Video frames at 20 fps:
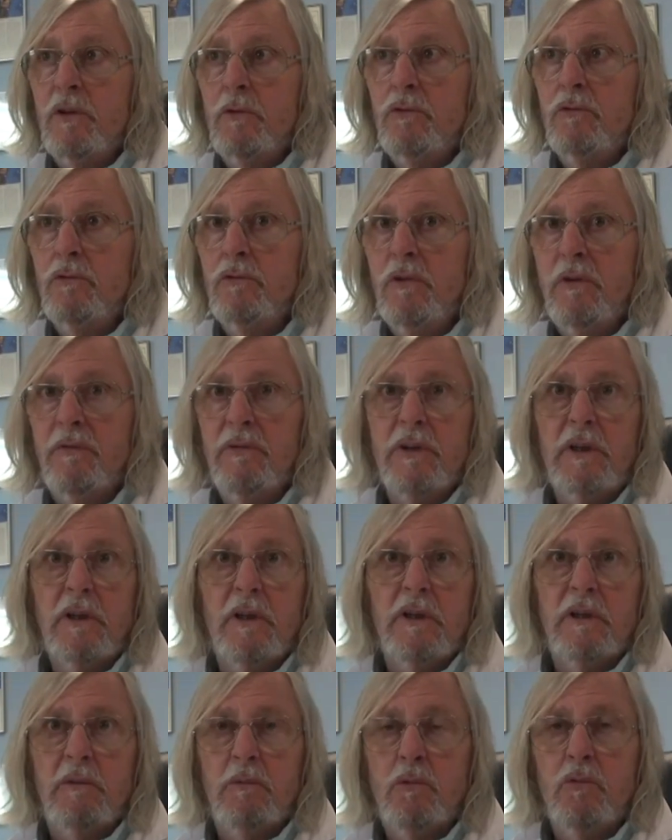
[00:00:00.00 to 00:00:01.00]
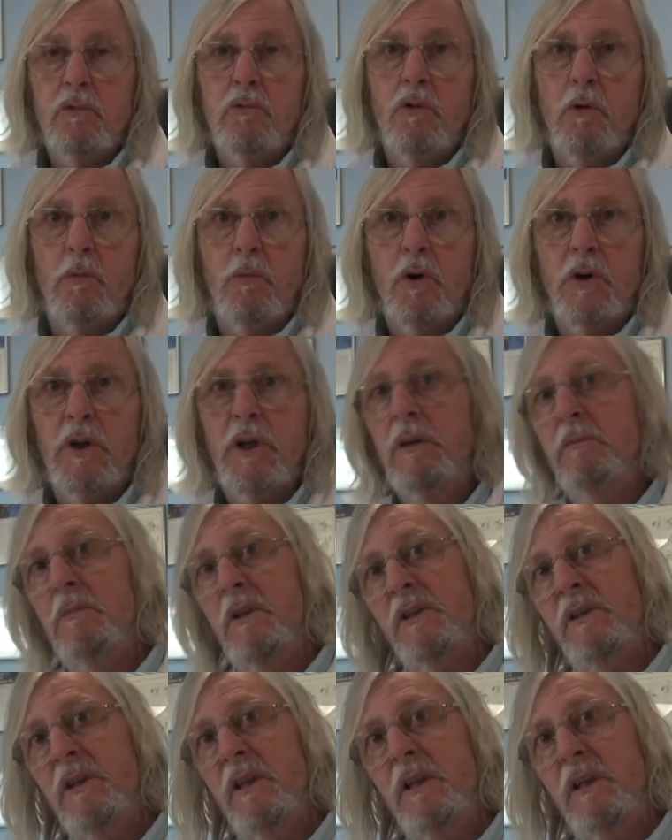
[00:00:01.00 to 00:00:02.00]
virus sud-africain. Il y a beaucoup de Comoriens à
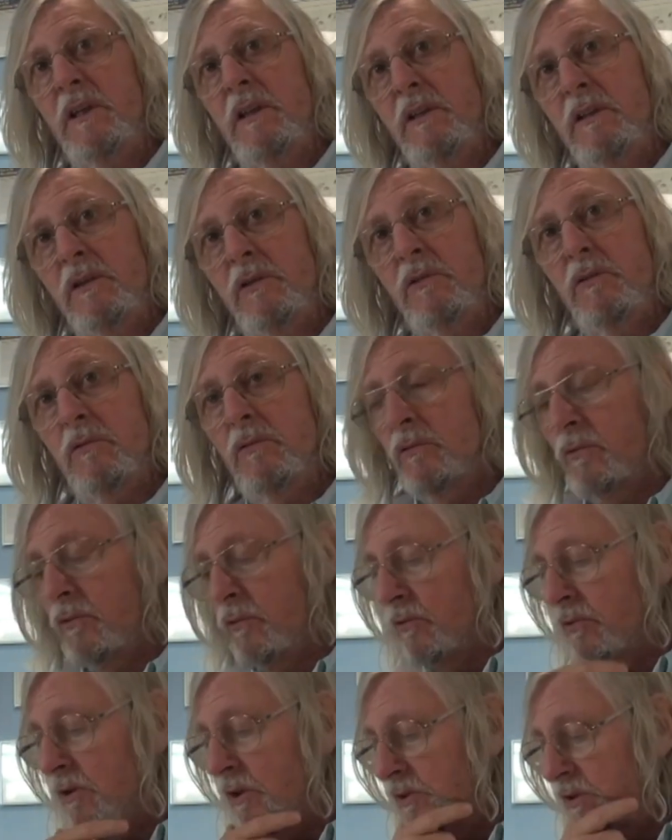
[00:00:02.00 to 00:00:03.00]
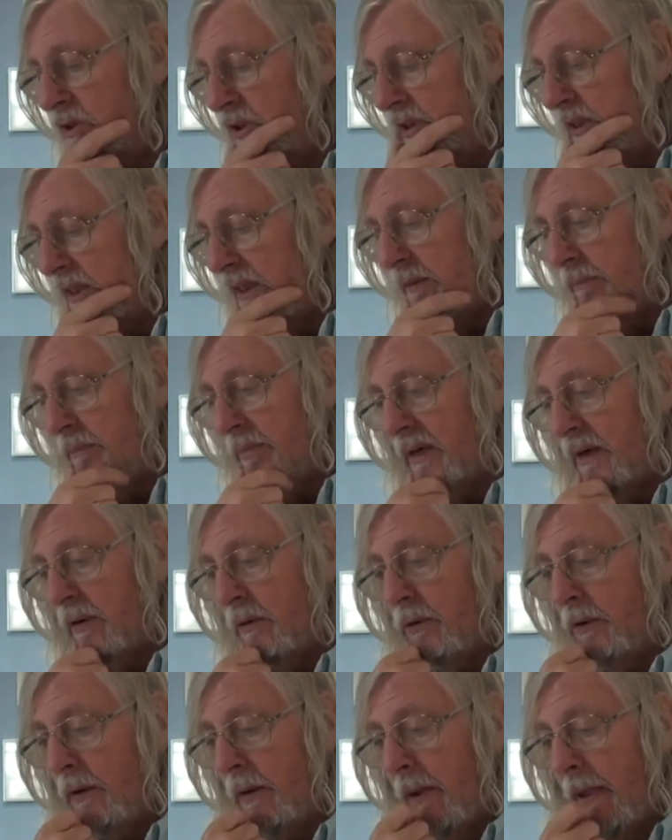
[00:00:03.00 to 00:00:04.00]
Marseille hein, qui, sont, qui ont transité par,
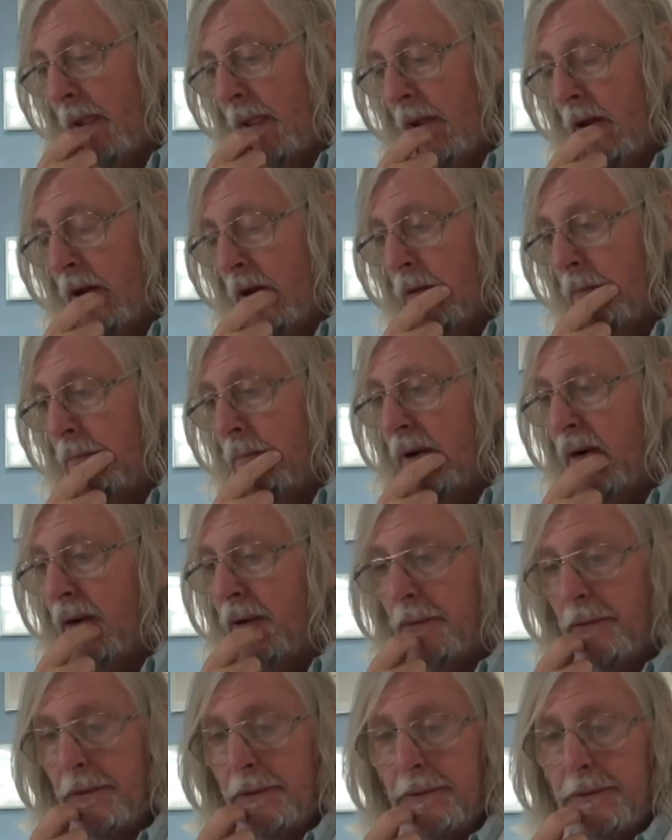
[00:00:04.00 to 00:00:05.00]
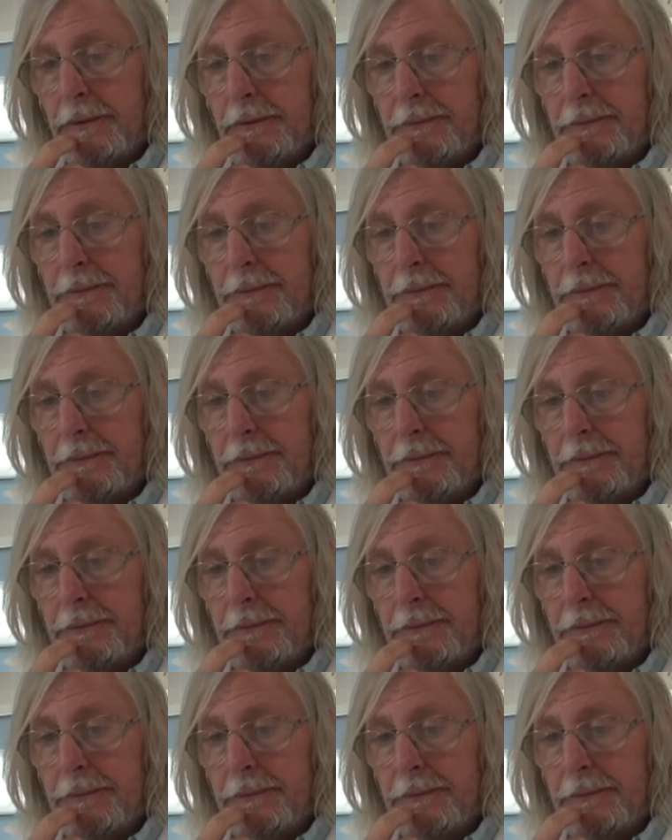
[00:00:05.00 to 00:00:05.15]
par